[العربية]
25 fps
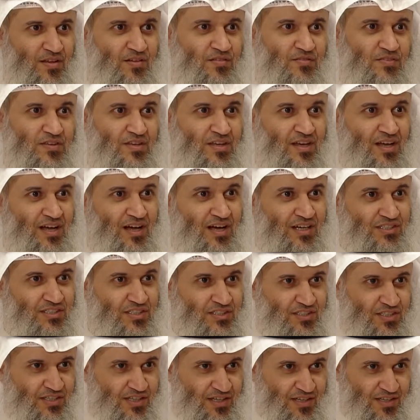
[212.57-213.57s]
في
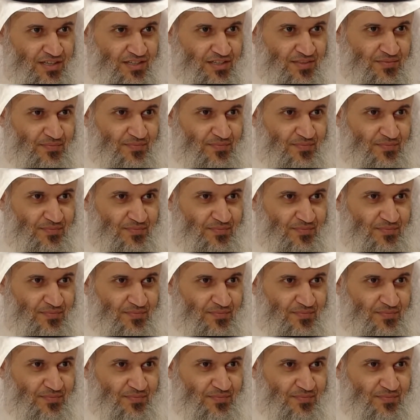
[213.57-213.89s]
حاجة أخي